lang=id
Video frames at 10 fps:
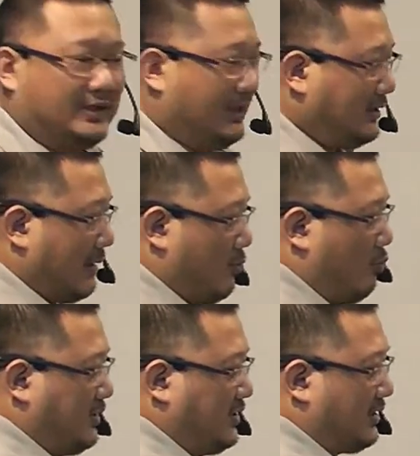Kita mau
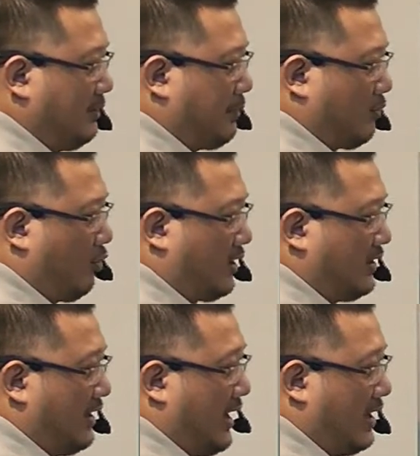menjadi
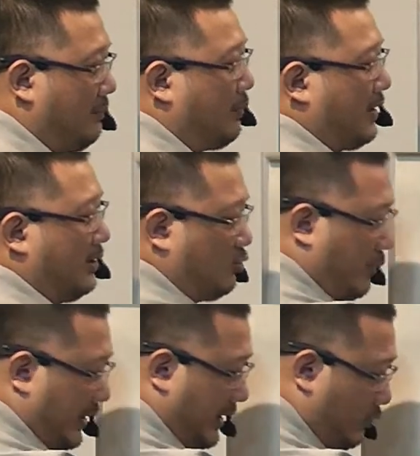berkodrat ilahi berarti
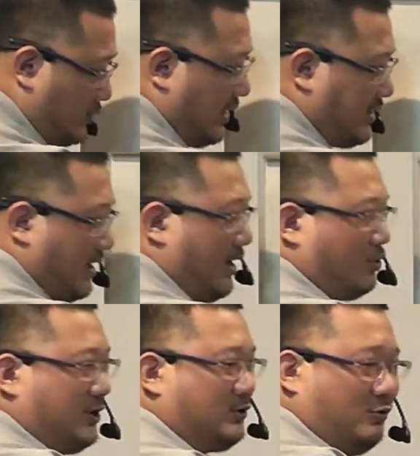super egonya yang
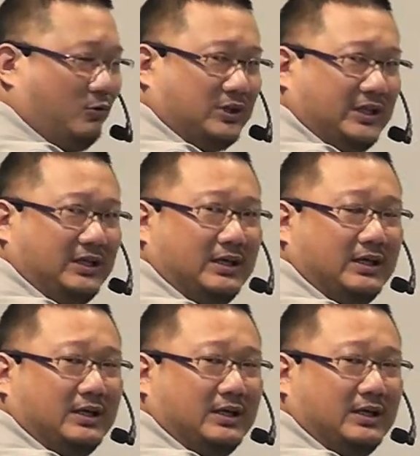harus dituruti.